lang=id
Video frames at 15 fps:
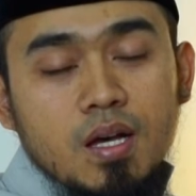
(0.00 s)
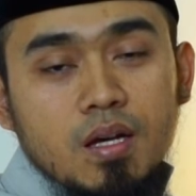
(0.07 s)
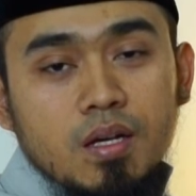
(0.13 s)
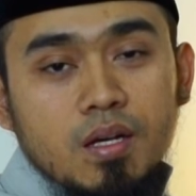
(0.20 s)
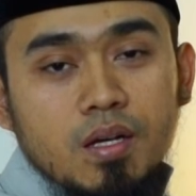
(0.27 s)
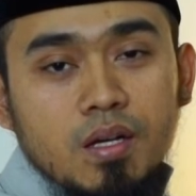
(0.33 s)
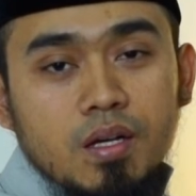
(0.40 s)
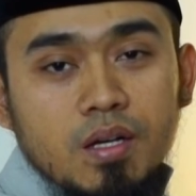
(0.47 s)

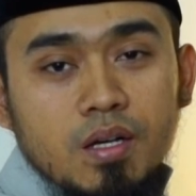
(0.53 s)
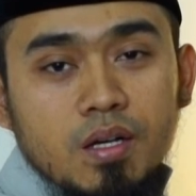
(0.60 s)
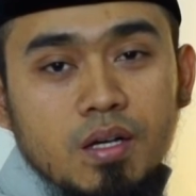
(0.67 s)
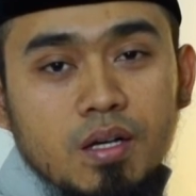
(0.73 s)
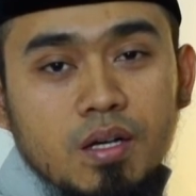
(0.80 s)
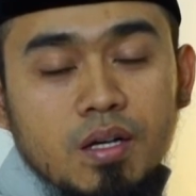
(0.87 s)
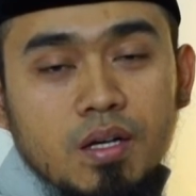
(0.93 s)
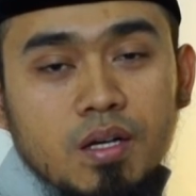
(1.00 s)

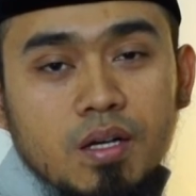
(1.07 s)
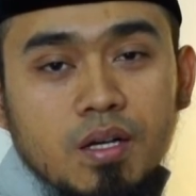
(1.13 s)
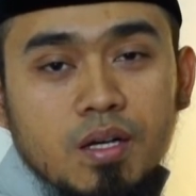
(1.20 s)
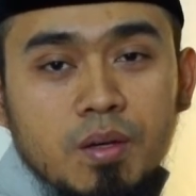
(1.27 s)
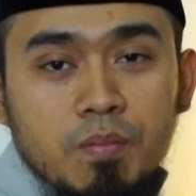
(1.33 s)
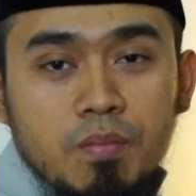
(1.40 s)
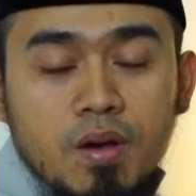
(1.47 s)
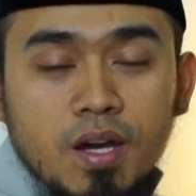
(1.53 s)

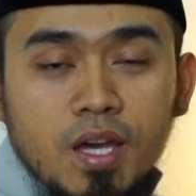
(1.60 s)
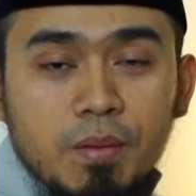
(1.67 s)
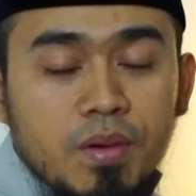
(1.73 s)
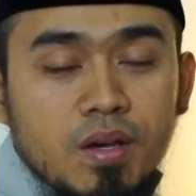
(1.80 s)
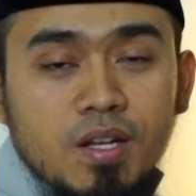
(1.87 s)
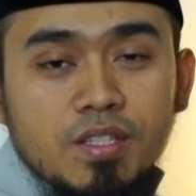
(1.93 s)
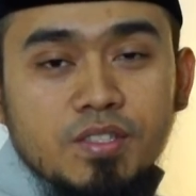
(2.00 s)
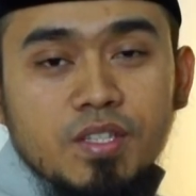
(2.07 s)
uh,
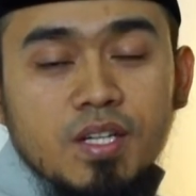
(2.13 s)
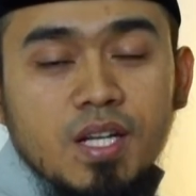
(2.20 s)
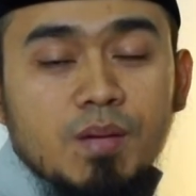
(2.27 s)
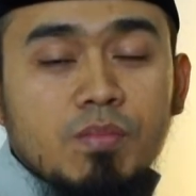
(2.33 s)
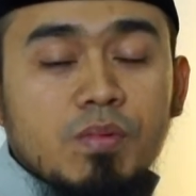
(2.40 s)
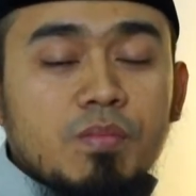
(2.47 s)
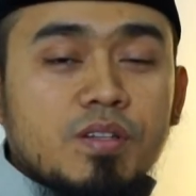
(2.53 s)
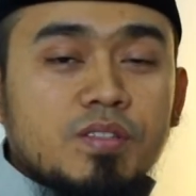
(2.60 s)
bagaimana
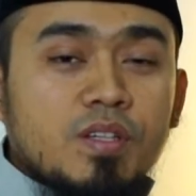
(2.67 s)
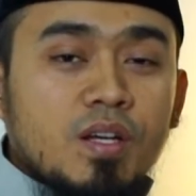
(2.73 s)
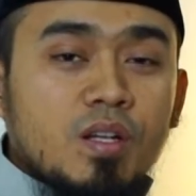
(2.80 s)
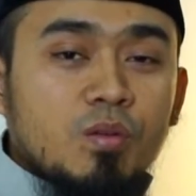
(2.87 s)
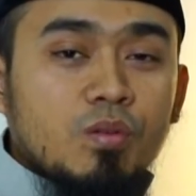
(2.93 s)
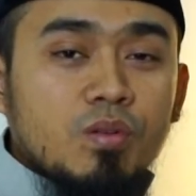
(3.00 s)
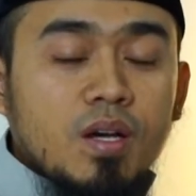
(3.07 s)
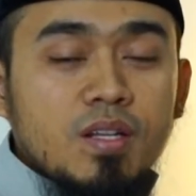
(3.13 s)
cara membaca
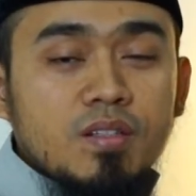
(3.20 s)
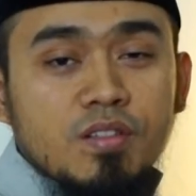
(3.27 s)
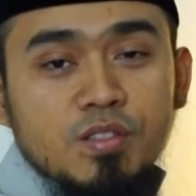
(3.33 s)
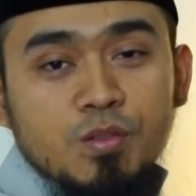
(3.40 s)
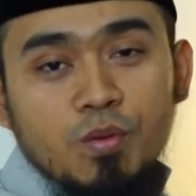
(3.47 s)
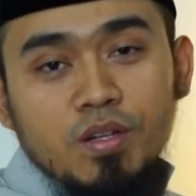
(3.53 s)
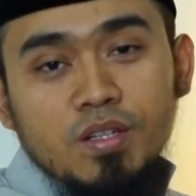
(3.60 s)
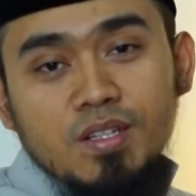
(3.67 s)
Al-Qur'an
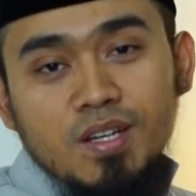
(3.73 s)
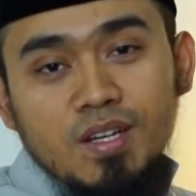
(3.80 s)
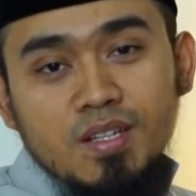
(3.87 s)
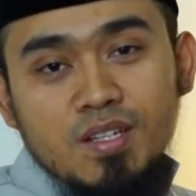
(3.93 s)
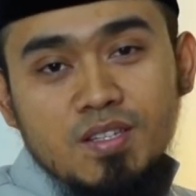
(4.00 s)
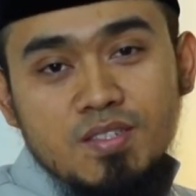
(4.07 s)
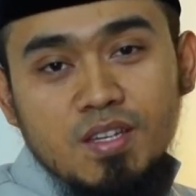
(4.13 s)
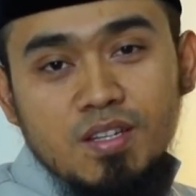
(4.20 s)
sesuai
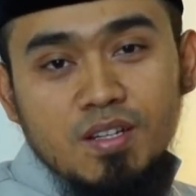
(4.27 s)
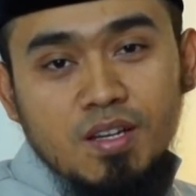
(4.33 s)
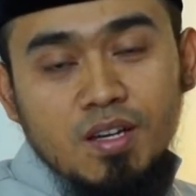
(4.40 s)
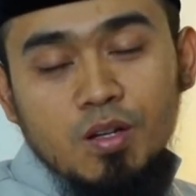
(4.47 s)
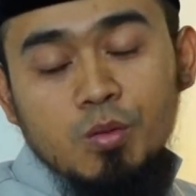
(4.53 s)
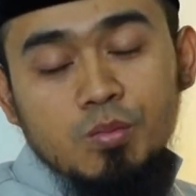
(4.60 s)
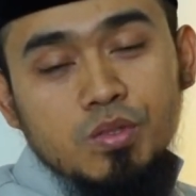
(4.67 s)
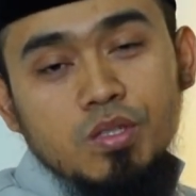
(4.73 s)
dengan lisan
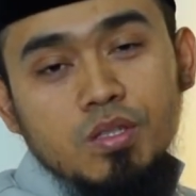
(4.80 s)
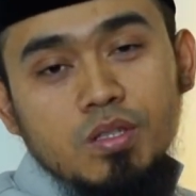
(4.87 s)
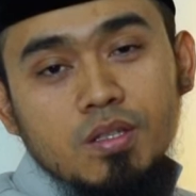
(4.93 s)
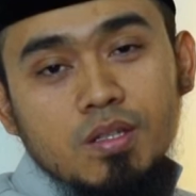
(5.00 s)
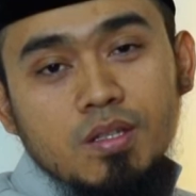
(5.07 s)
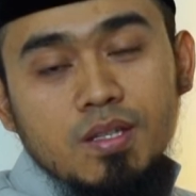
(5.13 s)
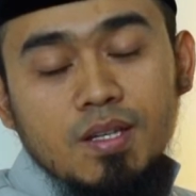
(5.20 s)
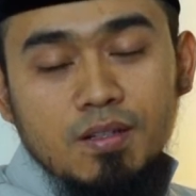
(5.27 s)
Arabi
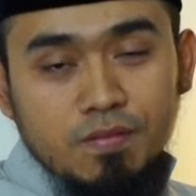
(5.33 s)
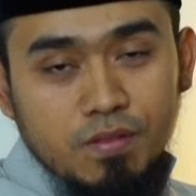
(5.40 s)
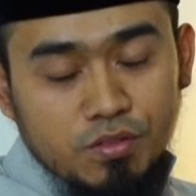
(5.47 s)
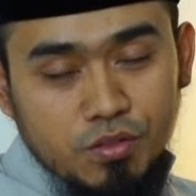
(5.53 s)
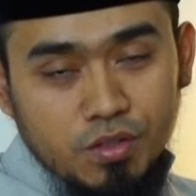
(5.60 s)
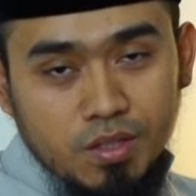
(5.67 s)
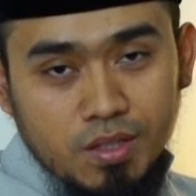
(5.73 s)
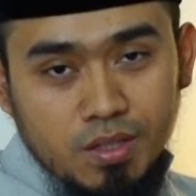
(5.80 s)
yang
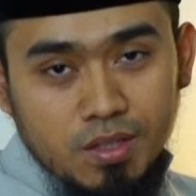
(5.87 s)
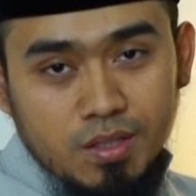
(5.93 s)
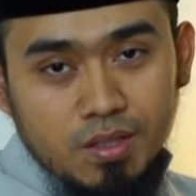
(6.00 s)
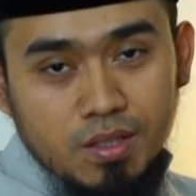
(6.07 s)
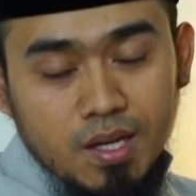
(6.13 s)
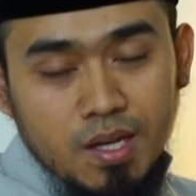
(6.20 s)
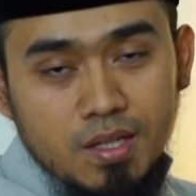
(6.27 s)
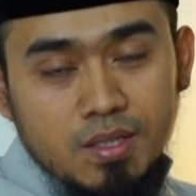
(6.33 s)
fasih
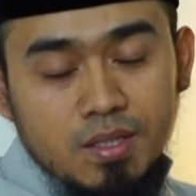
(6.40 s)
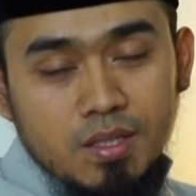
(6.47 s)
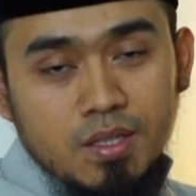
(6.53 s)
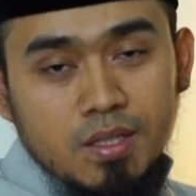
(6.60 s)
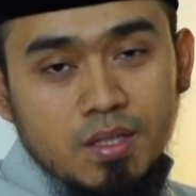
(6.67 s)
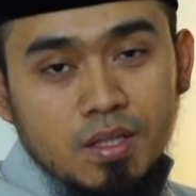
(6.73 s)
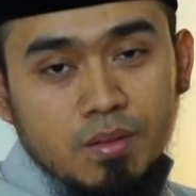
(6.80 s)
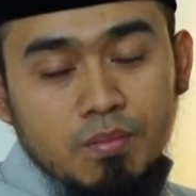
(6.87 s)
ya.
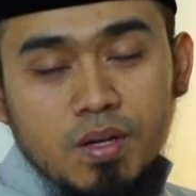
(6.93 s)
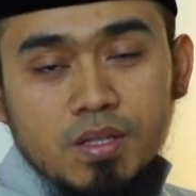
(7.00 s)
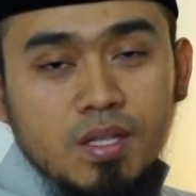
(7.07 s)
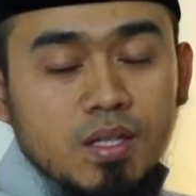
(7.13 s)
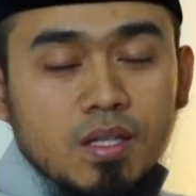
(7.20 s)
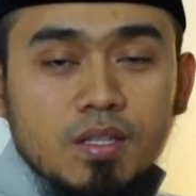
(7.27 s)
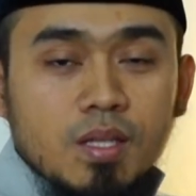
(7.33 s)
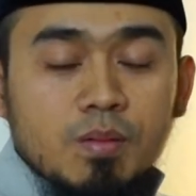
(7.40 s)

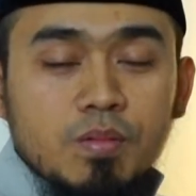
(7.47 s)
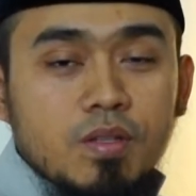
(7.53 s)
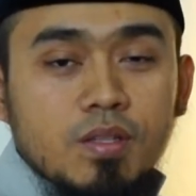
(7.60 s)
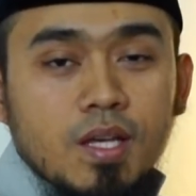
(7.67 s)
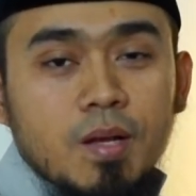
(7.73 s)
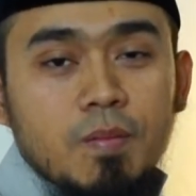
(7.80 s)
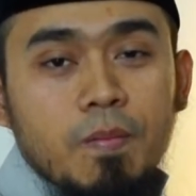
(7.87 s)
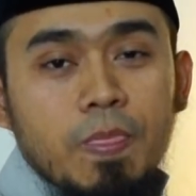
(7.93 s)
Banyak
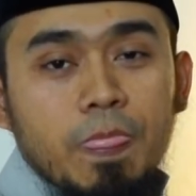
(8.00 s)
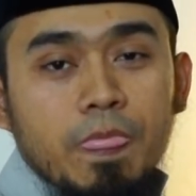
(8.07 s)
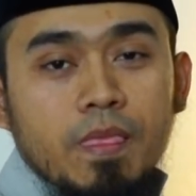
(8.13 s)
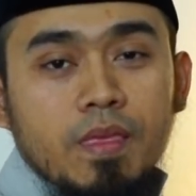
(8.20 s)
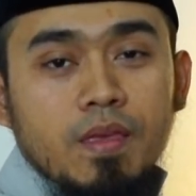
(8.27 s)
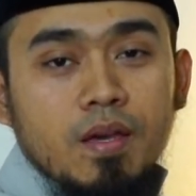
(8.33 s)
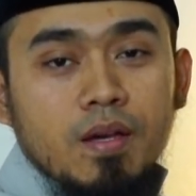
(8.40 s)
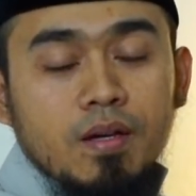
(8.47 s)
kitab-kitab
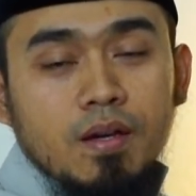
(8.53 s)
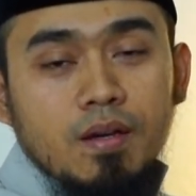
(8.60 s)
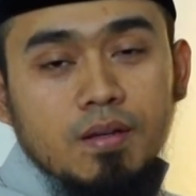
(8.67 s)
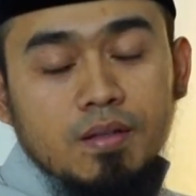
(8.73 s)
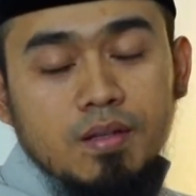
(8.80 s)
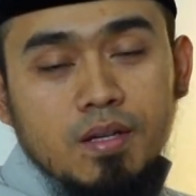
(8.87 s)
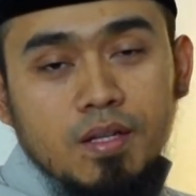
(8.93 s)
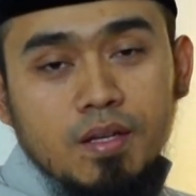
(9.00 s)
ya
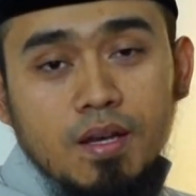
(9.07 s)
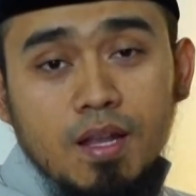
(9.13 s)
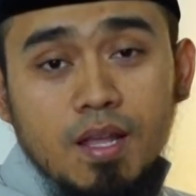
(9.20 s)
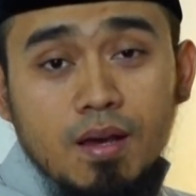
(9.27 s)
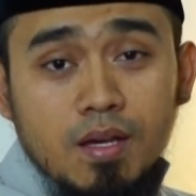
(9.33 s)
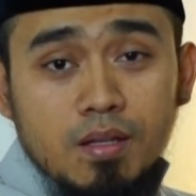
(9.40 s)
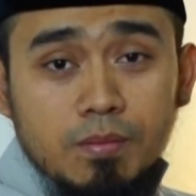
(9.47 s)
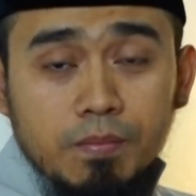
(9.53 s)
dari
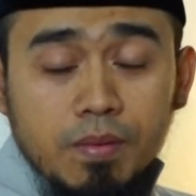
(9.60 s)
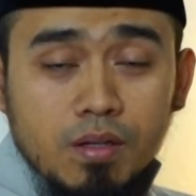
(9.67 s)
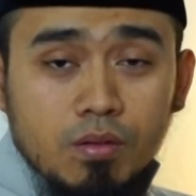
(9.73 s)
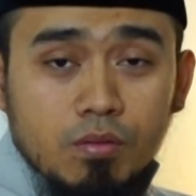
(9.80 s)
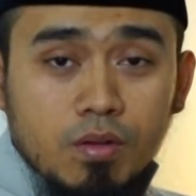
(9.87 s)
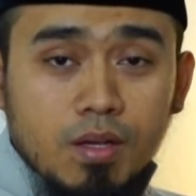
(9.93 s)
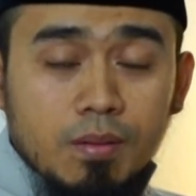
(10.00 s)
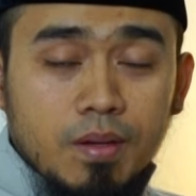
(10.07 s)
kalangan para
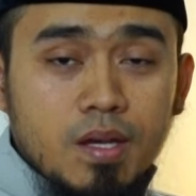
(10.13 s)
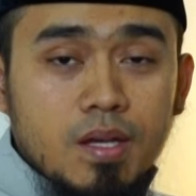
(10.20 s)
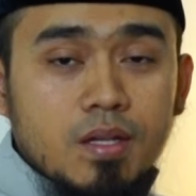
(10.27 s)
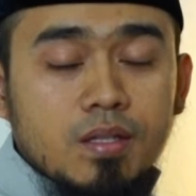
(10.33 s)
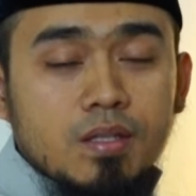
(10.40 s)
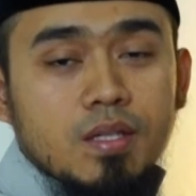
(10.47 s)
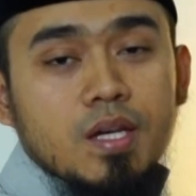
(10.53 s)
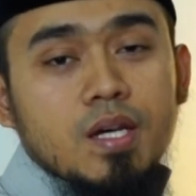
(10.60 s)
ulama
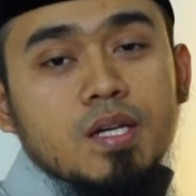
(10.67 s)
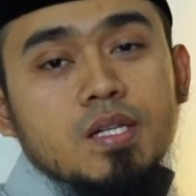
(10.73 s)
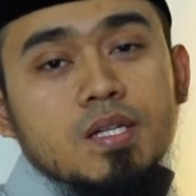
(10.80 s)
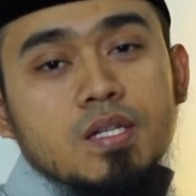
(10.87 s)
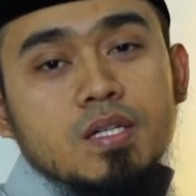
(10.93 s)
ya